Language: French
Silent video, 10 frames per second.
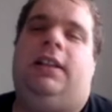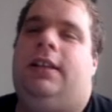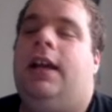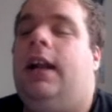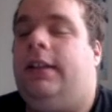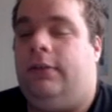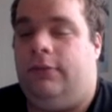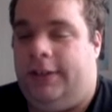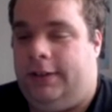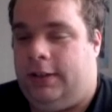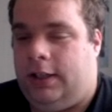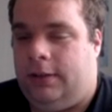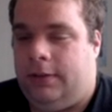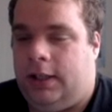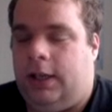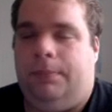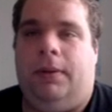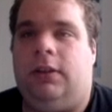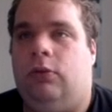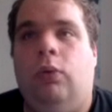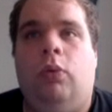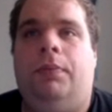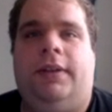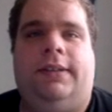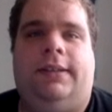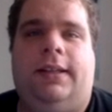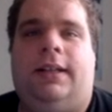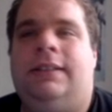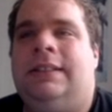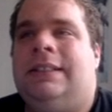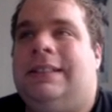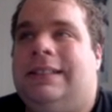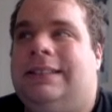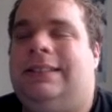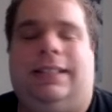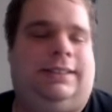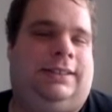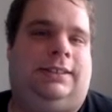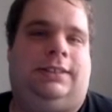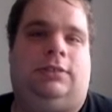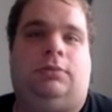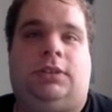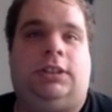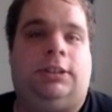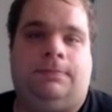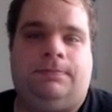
de calque, si vous faites créez pas de groupe, etc., ça risque d'être assez compliqué.